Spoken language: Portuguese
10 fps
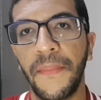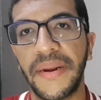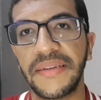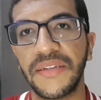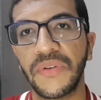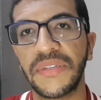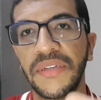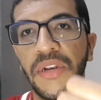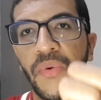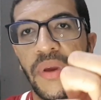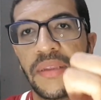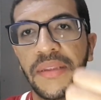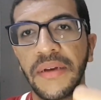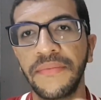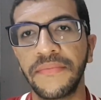aparecendo uma
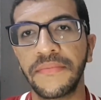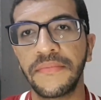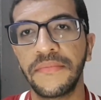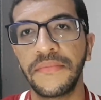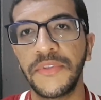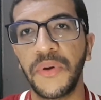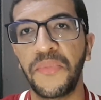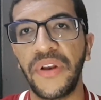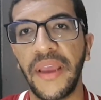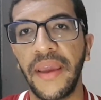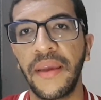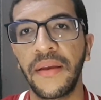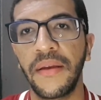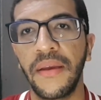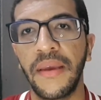silhueta de uma mulher.
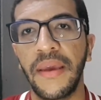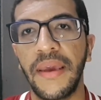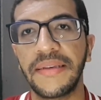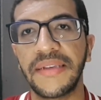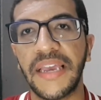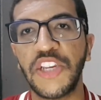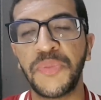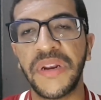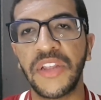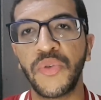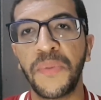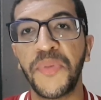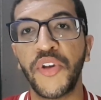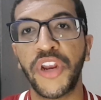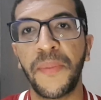Esse aqui é inspirado no
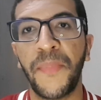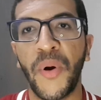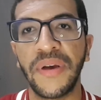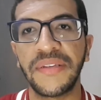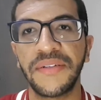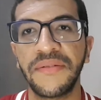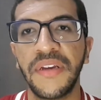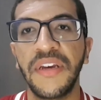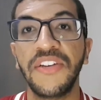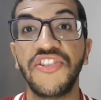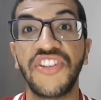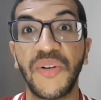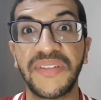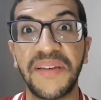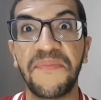Hypnotic Poison. Já
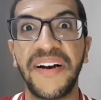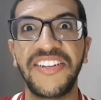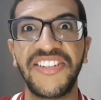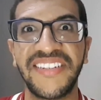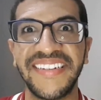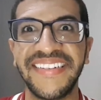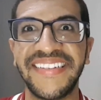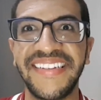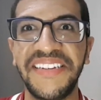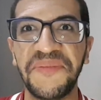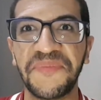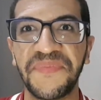usei bastante.